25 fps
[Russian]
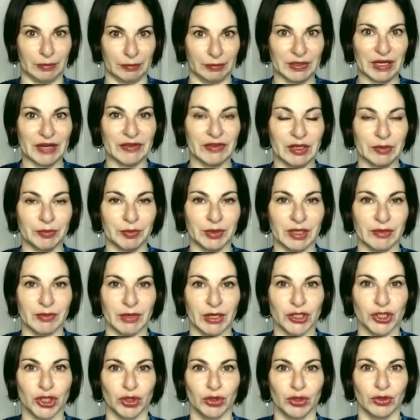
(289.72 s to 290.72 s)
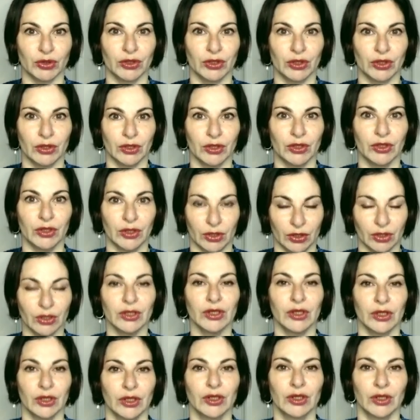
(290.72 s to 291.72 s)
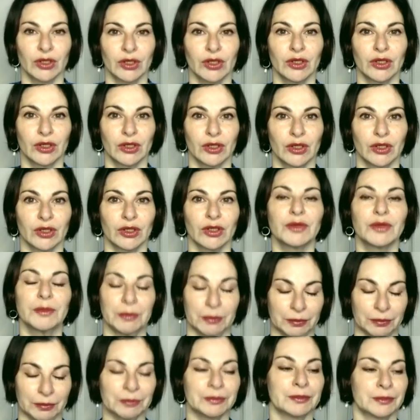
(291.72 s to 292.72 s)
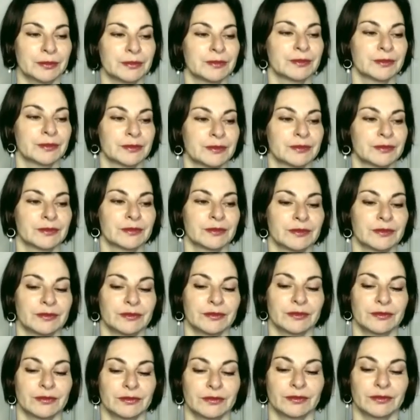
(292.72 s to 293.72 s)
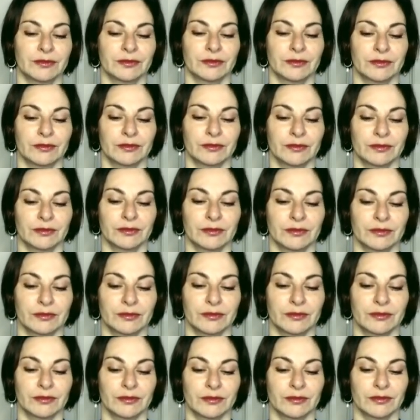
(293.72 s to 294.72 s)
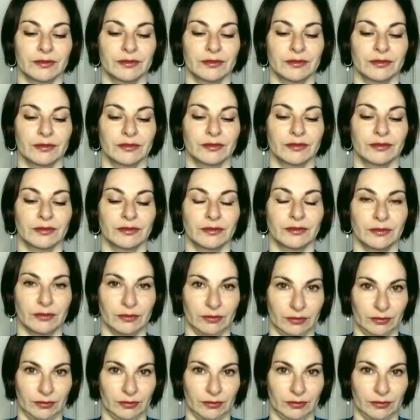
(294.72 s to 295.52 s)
Правильно? У нас ощущение было, а вот что касается администрации,